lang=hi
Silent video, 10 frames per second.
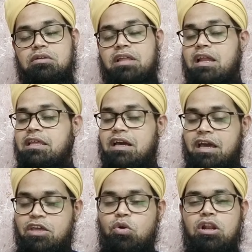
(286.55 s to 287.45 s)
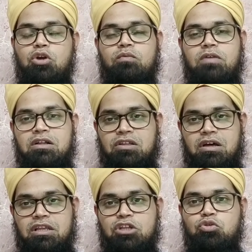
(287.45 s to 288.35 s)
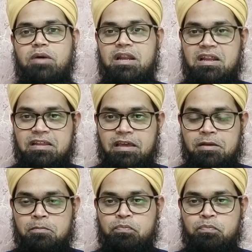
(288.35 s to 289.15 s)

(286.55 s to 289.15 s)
दाली का खैरकम व अतहर ये तुम्हारे लिए